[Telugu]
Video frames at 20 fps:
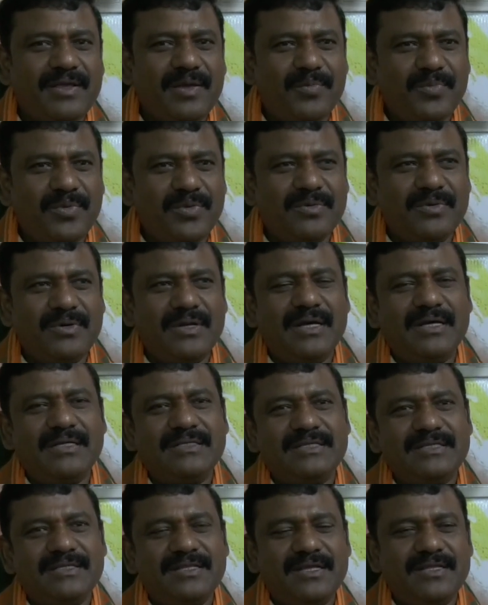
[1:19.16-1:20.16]
ఎప్పుడు కూడా
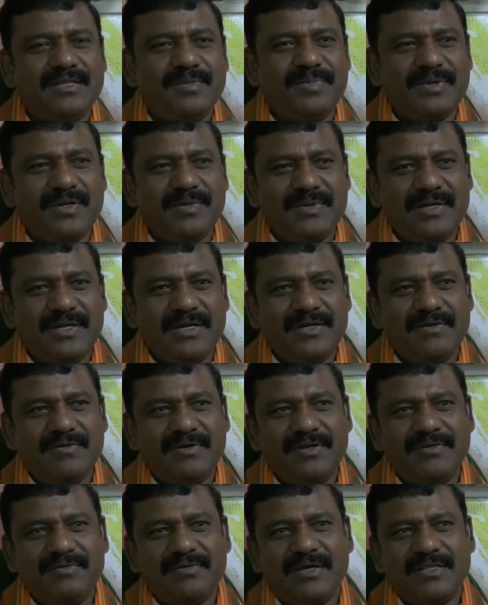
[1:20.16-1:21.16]

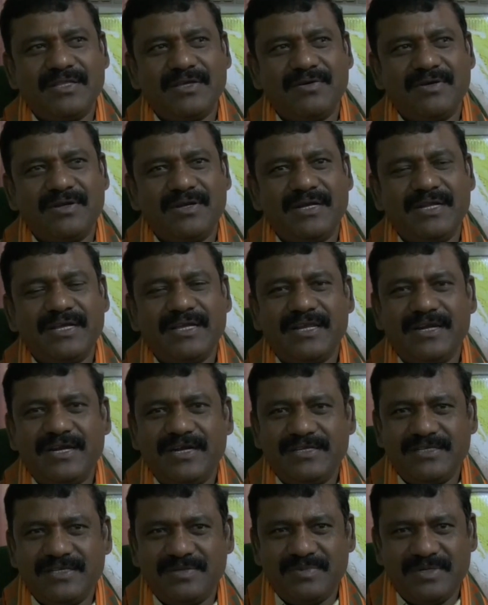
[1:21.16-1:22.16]
సిద్ధాంతపరమైనటువంటి వాతావరణాన్ని
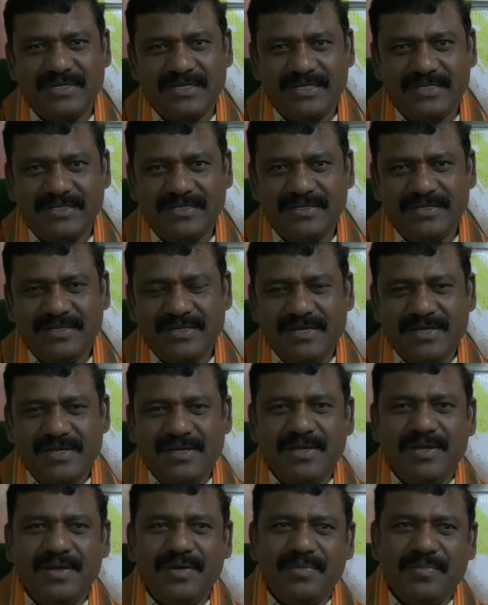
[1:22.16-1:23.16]
క్రియేట్ చేయమంటుంది
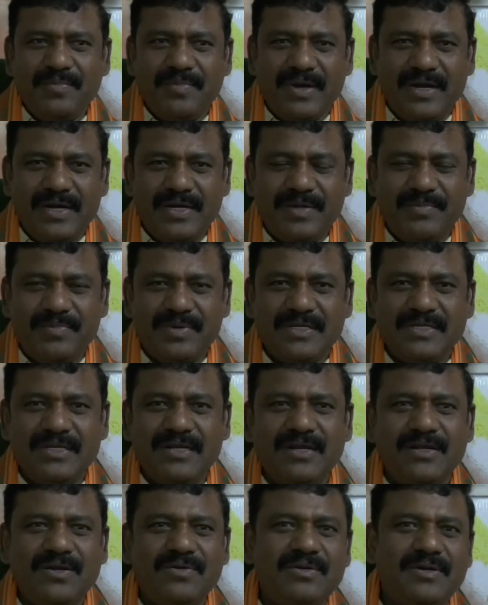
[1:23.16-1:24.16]
పార్టీ
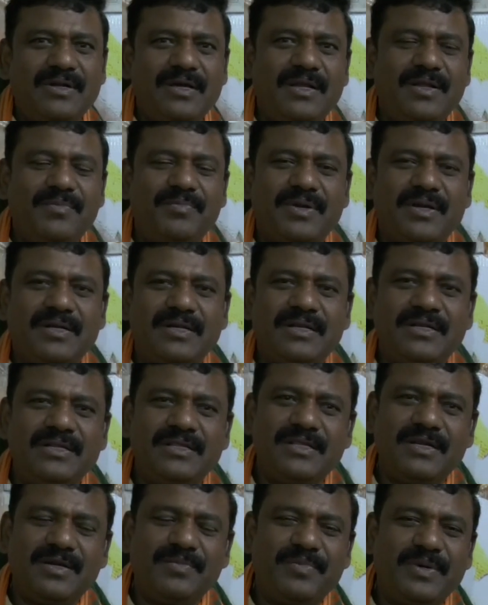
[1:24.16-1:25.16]
ప్రజలలో ఉండాలి పార్టీ
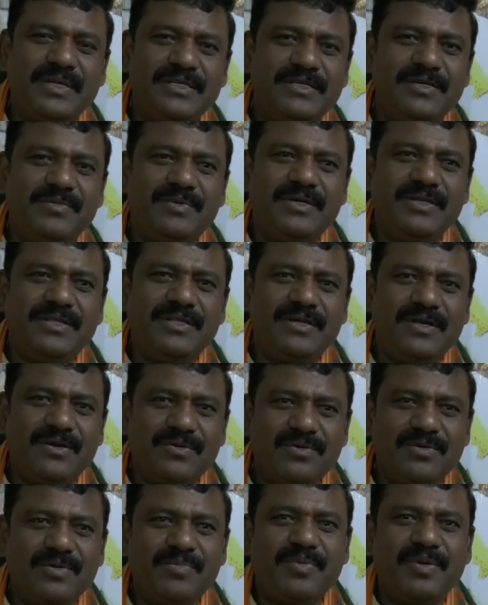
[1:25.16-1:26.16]
నిరంతరం పనిచేయమంటుంది
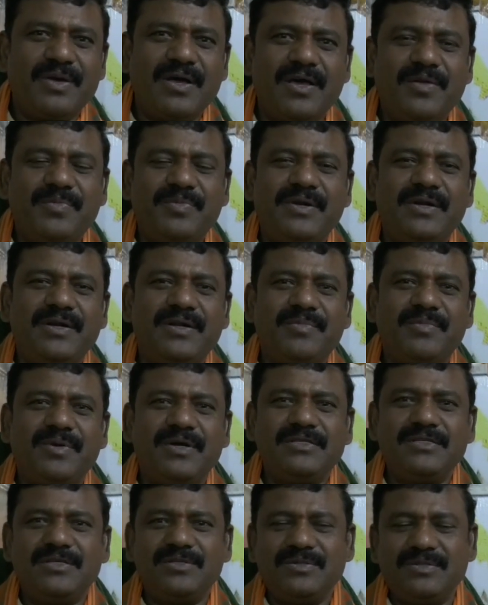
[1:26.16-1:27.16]
నాకు ఒక కార్పొరేటర్
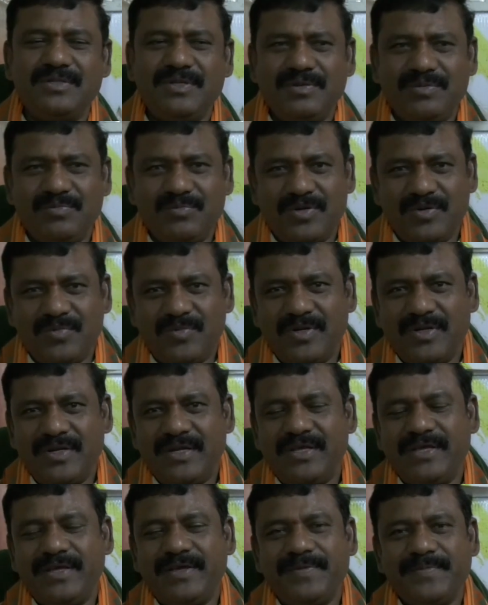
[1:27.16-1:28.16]
బాధ్యత ఉంది మొన్న
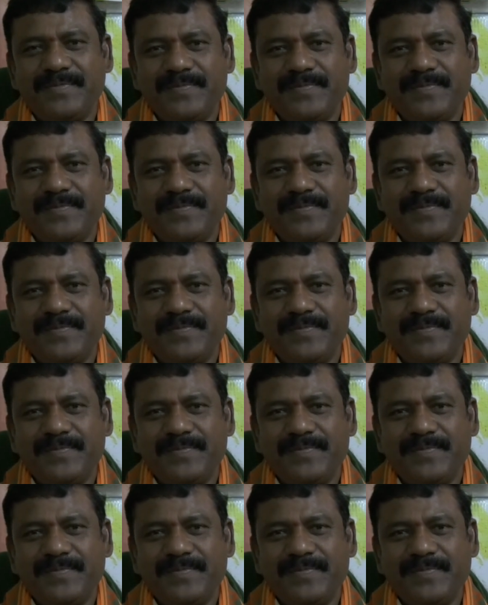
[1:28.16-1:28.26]
మొన్ననే